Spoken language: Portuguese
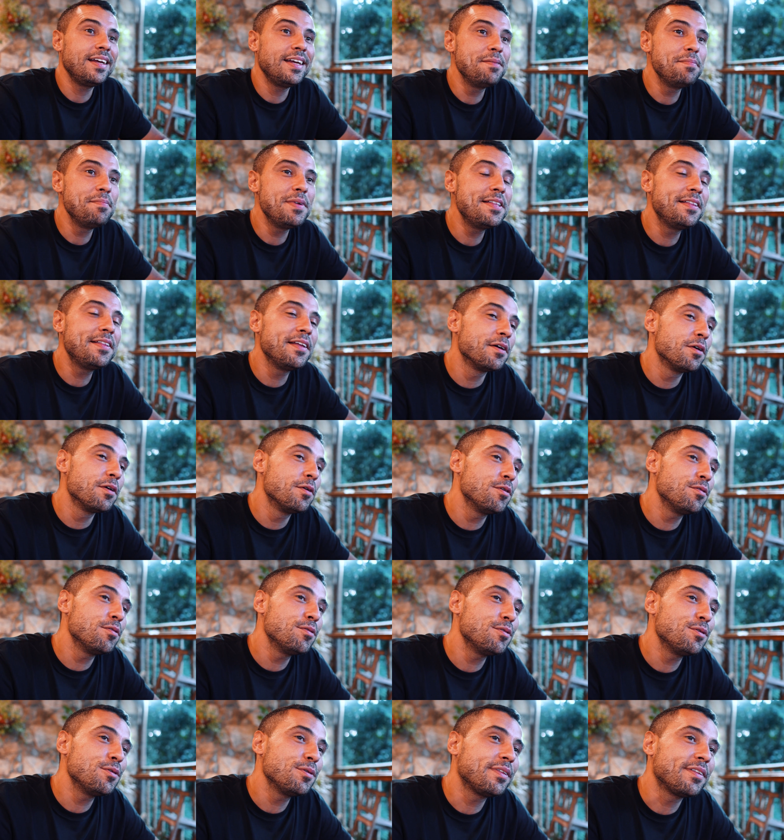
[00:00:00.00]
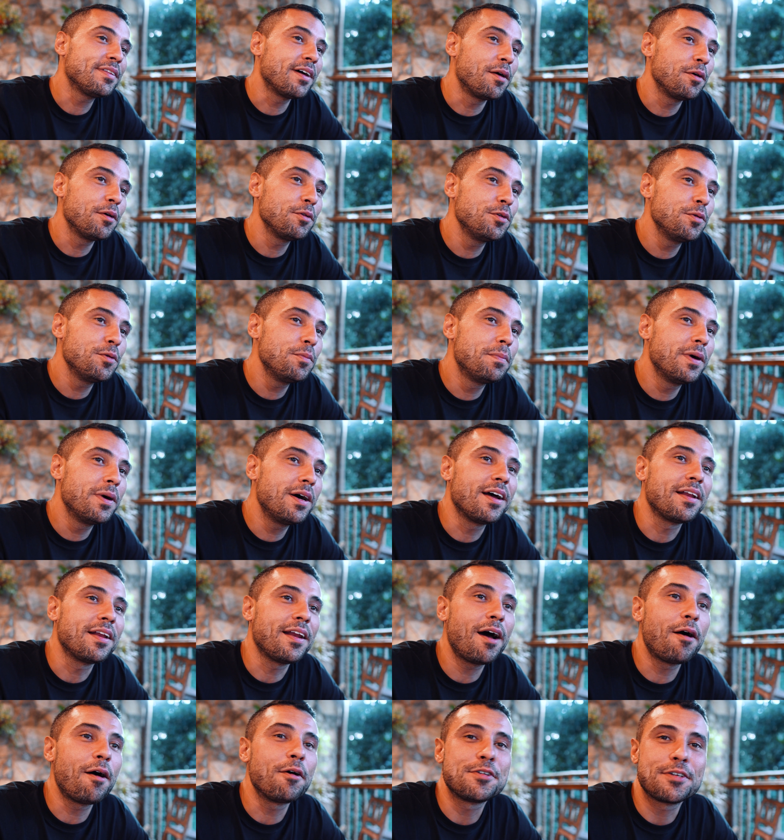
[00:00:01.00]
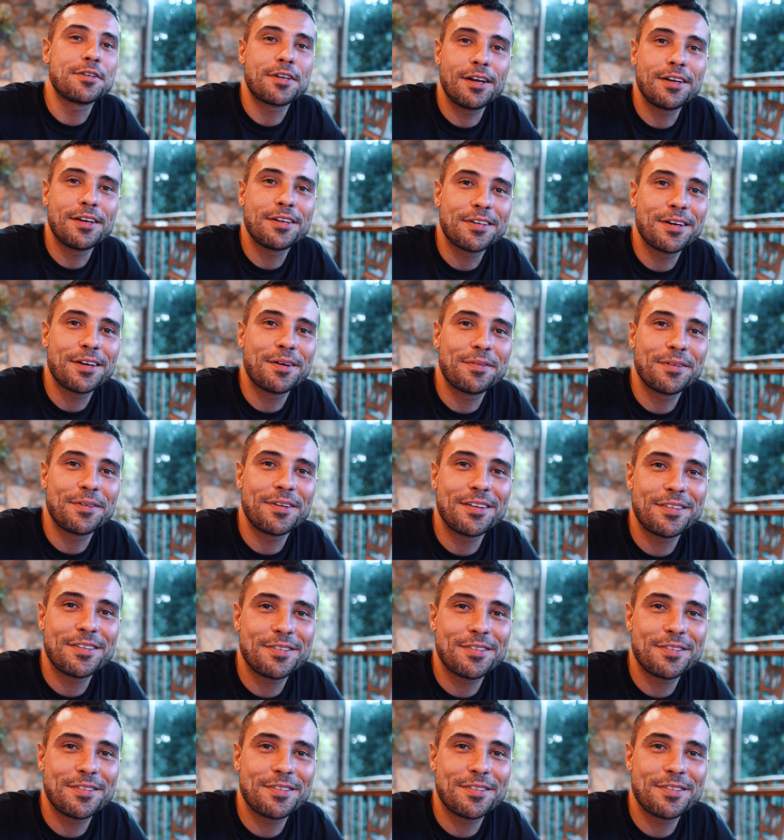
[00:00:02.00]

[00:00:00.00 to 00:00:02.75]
E me deu o tal do burnout, que eles chamam, né?